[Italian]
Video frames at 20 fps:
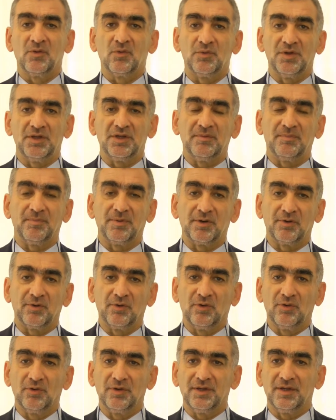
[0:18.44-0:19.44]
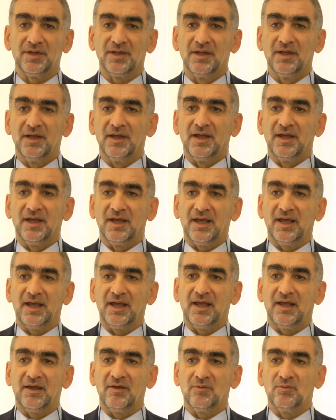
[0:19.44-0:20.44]
Quindi per noi
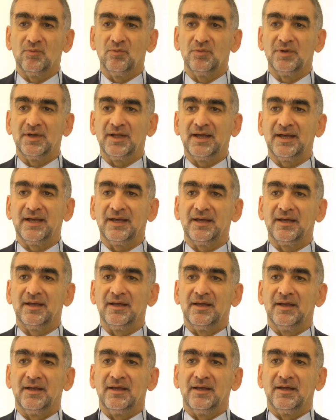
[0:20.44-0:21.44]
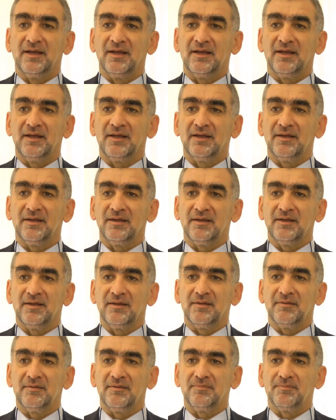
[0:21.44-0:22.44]
è una
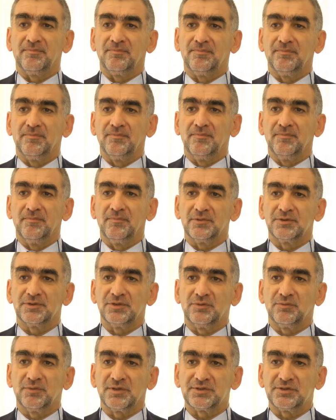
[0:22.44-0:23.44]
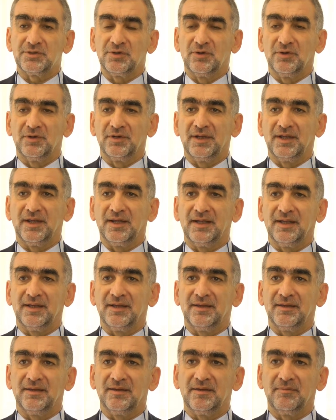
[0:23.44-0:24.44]
eh,
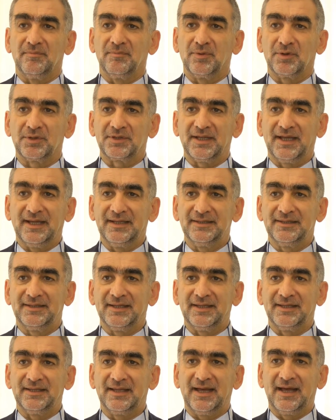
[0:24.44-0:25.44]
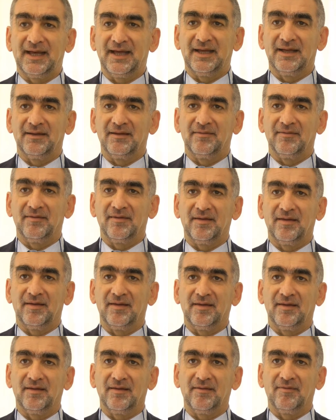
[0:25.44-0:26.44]
situazione importante da
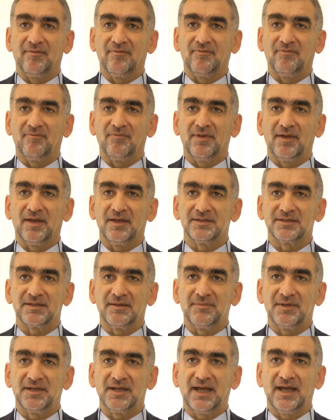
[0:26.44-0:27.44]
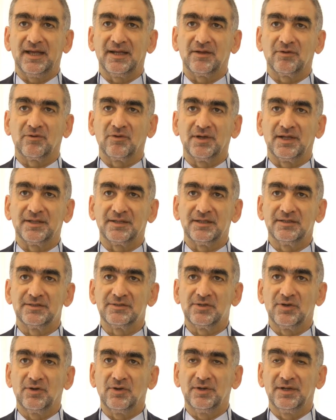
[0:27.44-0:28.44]
eh, esaminare con
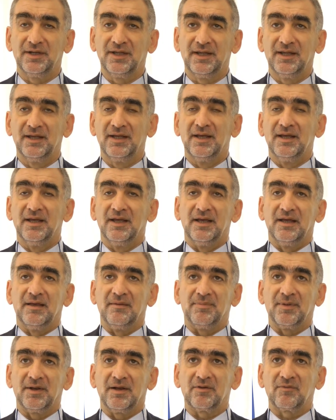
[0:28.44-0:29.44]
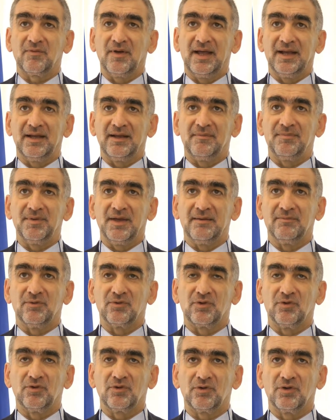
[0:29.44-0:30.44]
attenzione e per la quale
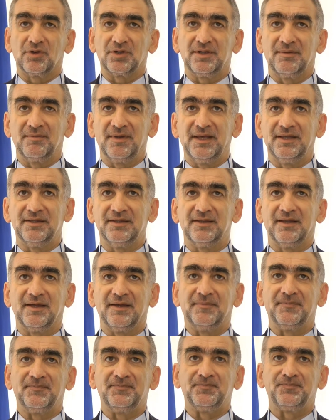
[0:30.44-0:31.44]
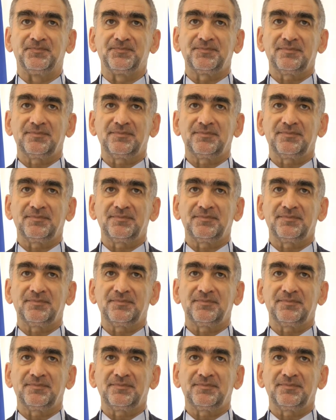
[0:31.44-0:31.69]
abbiamo concordemente